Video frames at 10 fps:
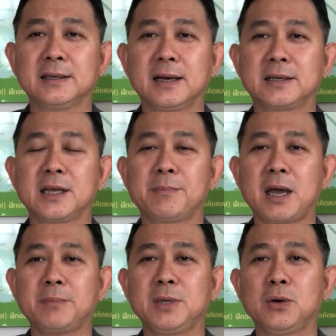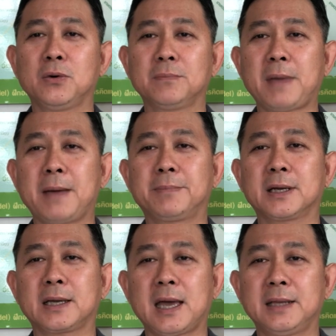อริยมรรคมีองค์8ป
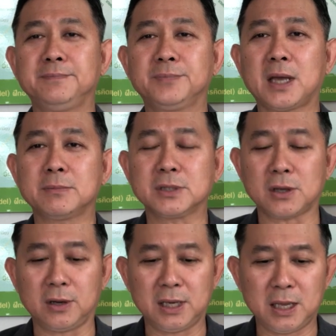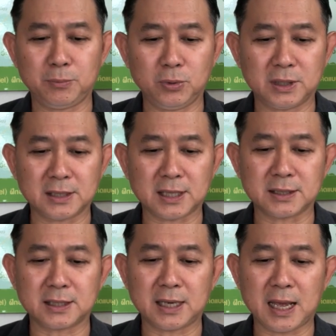ระการคำสอนในพุทธศา
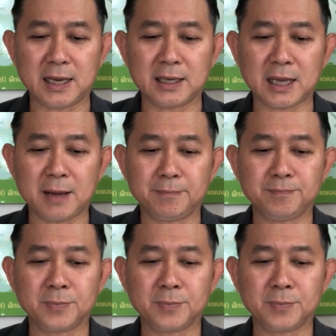สนานะครับ